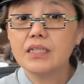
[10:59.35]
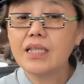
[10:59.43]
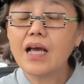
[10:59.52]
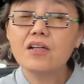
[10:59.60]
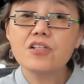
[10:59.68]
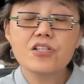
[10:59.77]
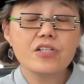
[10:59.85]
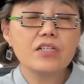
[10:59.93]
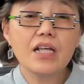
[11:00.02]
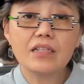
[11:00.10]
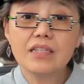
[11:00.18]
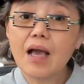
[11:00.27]
当时
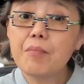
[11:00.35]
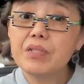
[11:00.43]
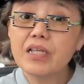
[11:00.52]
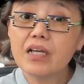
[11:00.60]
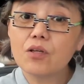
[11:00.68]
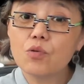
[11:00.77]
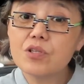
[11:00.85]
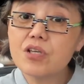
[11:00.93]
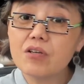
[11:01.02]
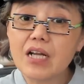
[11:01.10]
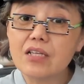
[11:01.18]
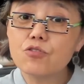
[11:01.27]
呢，他们那个罗
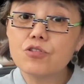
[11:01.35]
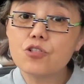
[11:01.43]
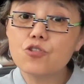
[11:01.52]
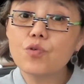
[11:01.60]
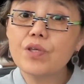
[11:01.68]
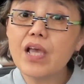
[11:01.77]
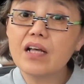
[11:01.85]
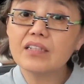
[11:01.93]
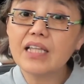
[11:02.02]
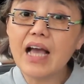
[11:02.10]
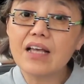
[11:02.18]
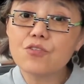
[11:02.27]
校长就是中
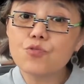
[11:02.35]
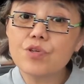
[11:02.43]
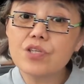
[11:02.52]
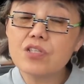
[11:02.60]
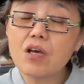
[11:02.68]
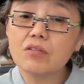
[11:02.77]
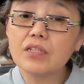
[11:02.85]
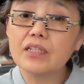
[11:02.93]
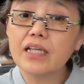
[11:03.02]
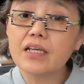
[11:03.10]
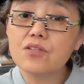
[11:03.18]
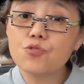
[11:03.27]
央大学校的
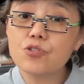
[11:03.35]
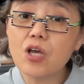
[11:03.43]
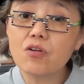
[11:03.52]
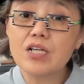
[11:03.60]
那个校